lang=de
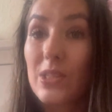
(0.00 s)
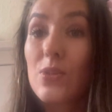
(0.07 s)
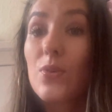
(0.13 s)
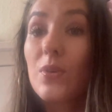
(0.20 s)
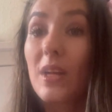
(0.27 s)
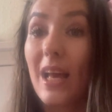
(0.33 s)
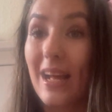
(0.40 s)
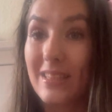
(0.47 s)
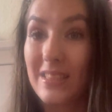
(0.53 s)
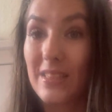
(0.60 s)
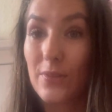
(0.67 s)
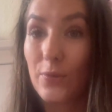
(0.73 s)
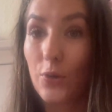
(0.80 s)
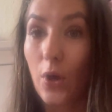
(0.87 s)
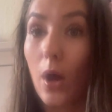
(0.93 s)
und ganz herzlich
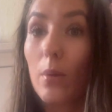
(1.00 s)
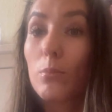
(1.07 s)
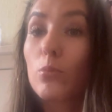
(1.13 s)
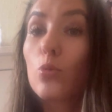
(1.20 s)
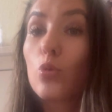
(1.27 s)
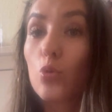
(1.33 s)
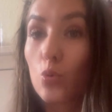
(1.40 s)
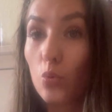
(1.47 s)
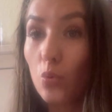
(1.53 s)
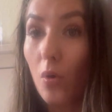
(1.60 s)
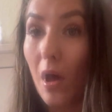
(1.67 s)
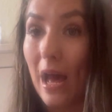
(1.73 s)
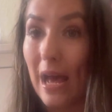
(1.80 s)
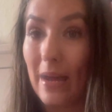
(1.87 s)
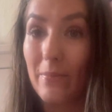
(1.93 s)
willkommen zu
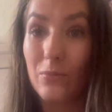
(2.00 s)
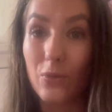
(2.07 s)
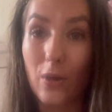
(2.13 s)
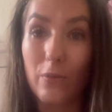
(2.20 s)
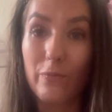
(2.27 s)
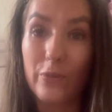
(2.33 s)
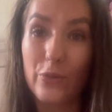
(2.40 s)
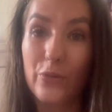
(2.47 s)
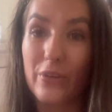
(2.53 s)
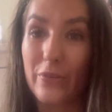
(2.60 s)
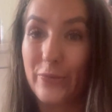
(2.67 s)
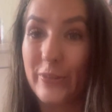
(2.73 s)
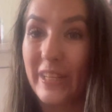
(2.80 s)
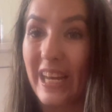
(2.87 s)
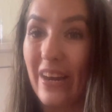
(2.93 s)
einem neuen Video hier
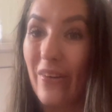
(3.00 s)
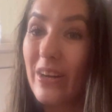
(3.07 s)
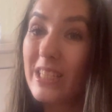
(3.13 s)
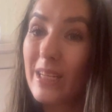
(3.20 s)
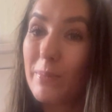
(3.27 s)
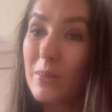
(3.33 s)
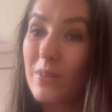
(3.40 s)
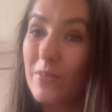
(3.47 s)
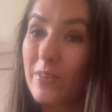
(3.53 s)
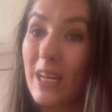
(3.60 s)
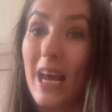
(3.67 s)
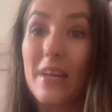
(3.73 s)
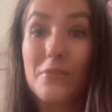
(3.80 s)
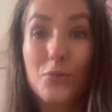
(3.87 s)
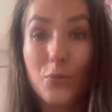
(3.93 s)
auf Kanal. Heute gibt es mal wieder
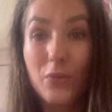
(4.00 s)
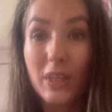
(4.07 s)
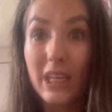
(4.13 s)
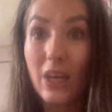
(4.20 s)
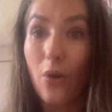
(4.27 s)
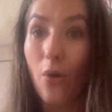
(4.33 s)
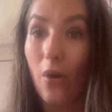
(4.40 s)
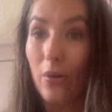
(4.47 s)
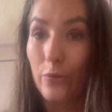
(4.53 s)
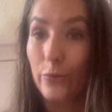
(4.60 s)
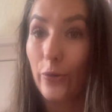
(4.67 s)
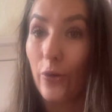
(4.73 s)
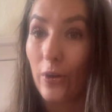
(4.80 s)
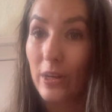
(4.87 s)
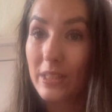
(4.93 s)
ein Duri-Haul
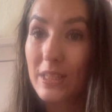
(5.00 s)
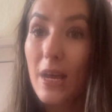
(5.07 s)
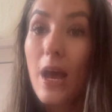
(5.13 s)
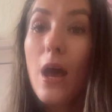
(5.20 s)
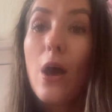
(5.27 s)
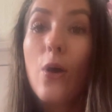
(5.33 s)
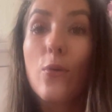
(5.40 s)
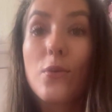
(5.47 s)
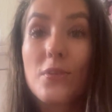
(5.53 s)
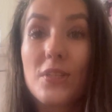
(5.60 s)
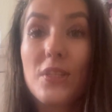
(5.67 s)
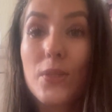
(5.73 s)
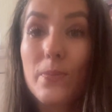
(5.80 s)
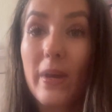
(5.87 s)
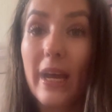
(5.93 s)
für euch und
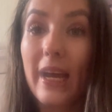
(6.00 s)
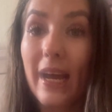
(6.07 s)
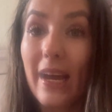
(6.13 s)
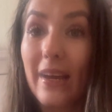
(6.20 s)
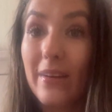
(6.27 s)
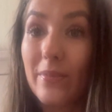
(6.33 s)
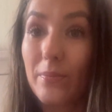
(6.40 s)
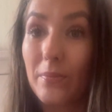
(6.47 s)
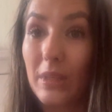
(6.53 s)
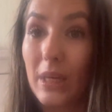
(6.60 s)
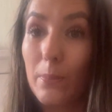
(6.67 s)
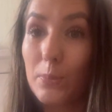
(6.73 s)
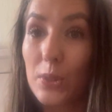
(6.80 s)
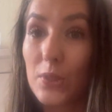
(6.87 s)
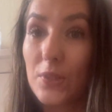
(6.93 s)
diesmal ähm,
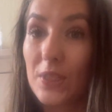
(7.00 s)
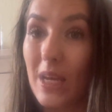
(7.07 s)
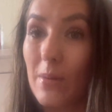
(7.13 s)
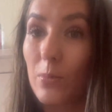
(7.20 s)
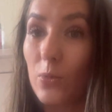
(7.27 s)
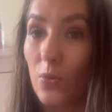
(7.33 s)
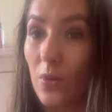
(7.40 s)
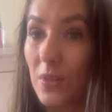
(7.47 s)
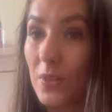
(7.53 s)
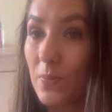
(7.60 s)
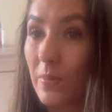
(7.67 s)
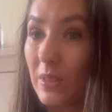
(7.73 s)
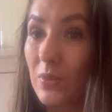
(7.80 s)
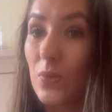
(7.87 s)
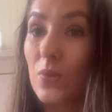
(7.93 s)
gibt es DM und
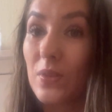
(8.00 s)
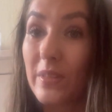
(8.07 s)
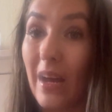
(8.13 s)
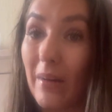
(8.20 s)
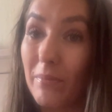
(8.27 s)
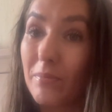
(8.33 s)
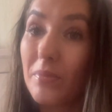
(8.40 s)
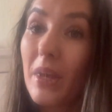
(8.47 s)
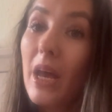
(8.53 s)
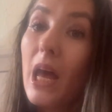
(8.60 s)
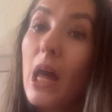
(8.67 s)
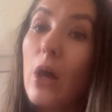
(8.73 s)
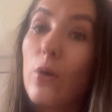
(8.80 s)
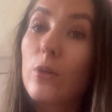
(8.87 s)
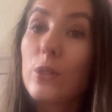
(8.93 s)
Rossmann zusammen
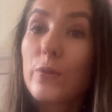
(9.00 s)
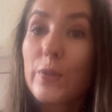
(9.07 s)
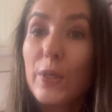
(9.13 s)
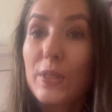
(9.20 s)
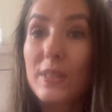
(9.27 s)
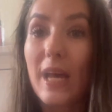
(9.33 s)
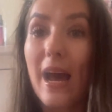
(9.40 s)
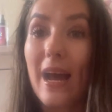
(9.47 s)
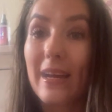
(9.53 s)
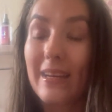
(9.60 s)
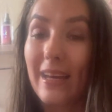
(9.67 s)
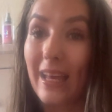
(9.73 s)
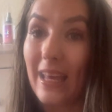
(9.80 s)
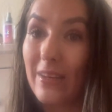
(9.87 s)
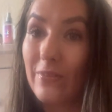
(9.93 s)
und ich würde auch sagen,
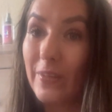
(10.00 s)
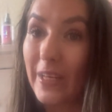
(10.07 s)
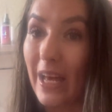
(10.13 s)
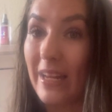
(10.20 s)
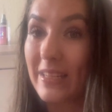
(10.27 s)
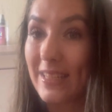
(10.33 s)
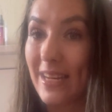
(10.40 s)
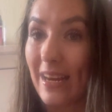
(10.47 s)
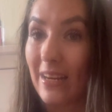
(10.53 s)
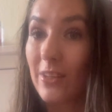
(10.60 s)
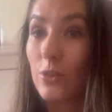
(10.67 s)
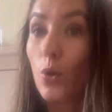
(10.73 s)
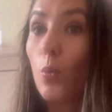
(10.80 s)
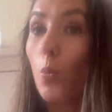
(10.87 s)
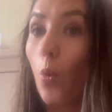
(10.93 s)
reden wir gar nicht lange
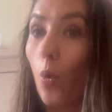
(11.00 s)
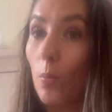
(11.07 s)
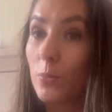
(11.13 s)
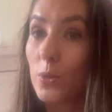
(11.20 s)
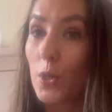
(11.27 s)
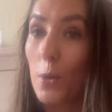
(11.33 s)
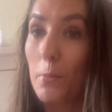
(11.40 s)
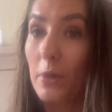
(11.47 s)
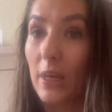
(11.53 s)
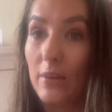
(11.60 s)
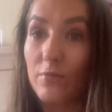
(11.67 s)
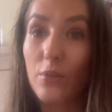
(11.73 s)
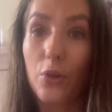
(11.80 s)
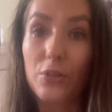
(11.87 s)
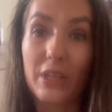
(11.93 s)
drum herum, sondern
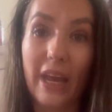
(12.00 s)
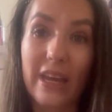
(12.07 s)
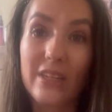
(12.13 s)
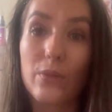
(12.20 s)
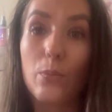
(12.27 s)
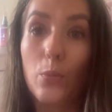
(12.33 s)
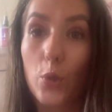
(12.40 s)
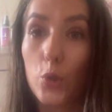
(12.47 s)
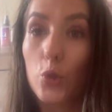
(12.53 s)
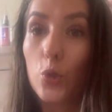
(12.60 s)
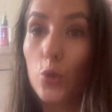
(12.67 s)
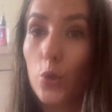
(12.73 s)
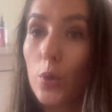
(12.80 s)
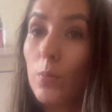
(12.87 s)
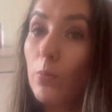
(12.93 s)
beginnen wir auch direkt mit
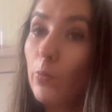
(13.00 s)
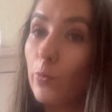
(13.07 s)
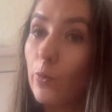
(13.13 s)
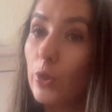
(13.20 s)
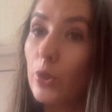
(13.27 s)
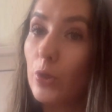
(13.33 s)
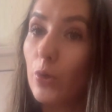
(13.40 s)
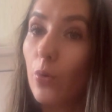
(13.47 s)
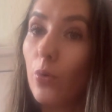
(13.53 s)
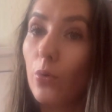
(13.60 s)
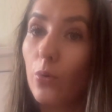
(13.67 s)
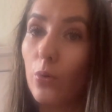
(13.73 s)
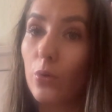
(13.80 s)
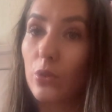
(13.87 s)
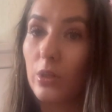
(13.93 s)
dem Video
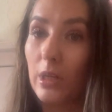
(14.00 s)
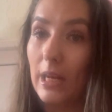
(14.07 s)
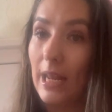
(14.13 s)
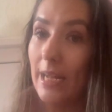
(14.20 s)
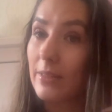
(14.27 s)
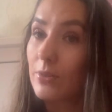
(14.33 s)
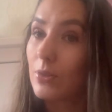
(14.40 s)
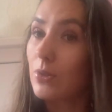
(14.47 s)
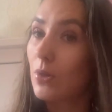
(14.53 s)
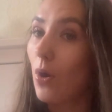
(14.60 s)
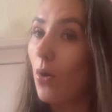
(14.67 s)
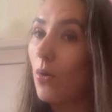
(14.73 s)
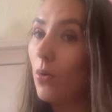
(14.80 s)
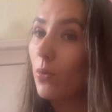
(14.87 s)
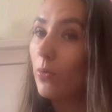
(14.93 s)
und let's
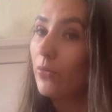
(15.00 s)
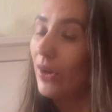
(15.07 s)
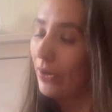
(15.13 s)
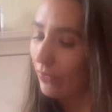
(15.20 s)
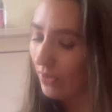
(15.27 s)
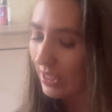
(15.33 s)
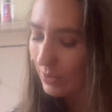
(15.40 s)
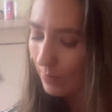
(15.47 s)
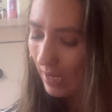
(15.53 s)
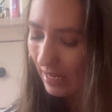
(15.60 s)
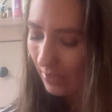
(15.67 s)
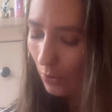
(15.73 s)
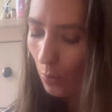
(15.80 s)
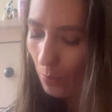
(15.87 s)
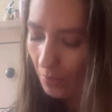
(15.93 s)
go und fangen wir erstmal
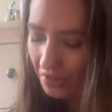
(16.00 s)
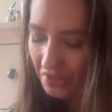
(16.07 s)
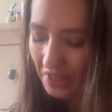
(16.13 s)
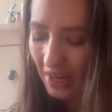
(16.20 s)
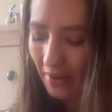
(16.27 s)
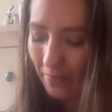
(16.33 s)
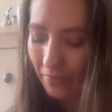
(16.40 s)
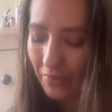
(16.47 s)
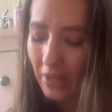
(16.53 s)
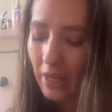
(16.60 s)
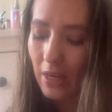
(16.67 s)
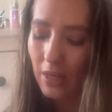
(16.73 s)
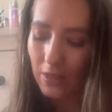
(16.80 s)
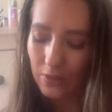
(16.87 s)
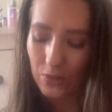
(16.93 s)
an mit DM.
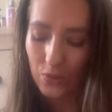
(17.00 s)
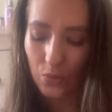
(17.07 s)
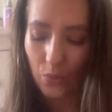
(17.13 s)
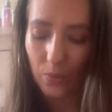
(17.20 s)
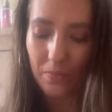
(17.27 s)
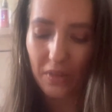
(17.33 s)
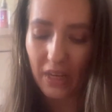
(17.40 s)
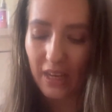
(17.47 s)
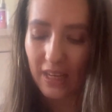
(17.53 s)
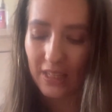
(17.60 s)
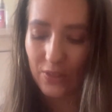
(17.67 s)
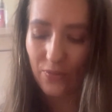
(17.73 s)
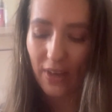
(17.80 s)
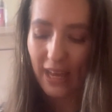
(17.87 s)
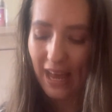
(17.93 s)
So,
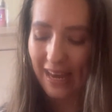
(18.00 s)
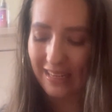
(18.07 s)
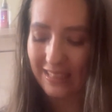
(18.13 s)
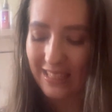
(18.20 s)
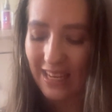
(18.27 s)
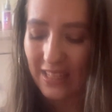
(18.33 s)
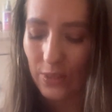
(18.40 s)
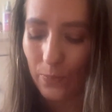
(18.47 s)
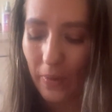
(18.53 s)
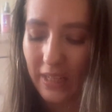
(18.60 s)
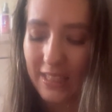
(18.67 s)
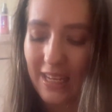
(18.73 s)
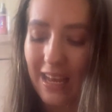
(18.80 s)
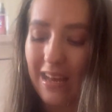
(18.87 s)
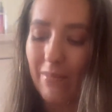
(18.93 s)
ich war ja eigentlich erst bei
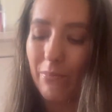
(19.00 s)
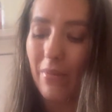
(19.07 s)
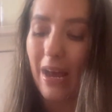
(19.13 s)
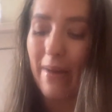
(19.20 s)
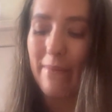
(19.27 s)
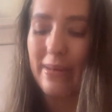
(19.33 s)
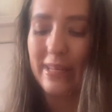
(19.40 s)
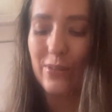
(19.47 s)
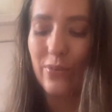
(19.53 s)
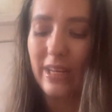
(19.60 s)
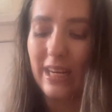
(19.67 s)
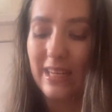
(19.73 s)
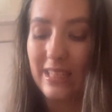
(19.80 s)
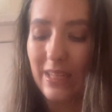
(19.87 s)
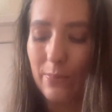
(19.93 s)
DM, aber ich war
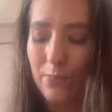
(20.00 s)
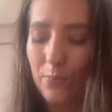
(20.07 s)
dann, ich habe